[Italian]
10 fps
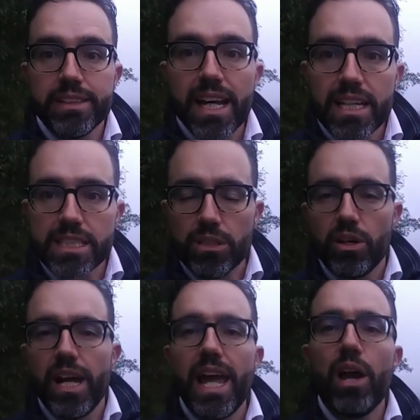
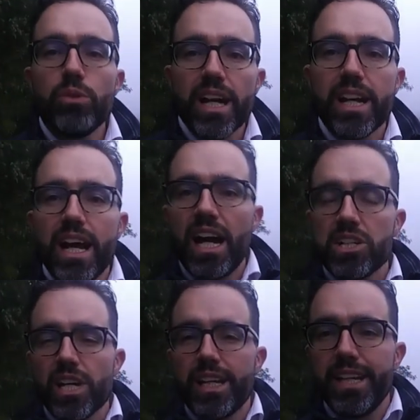Terzo, è una
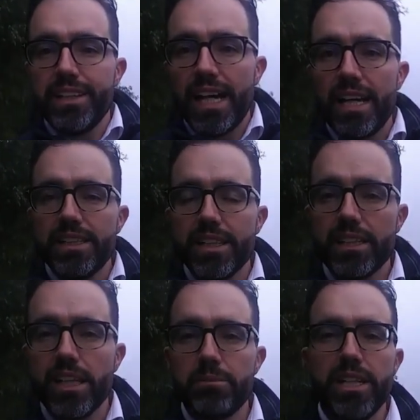casa che dà
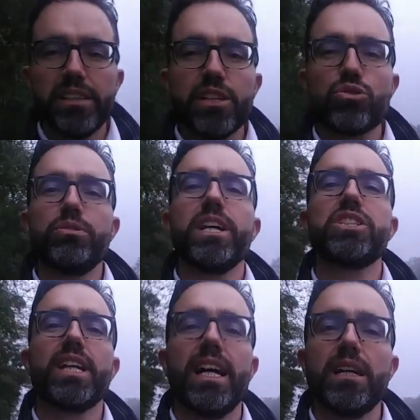direttamente su una
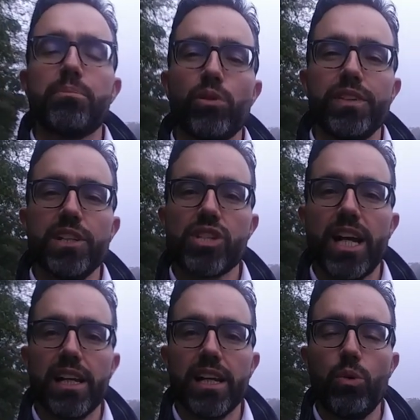strada
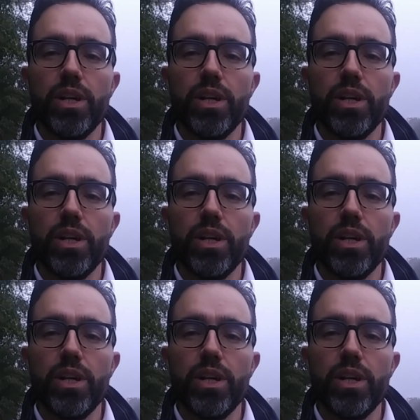provinciale,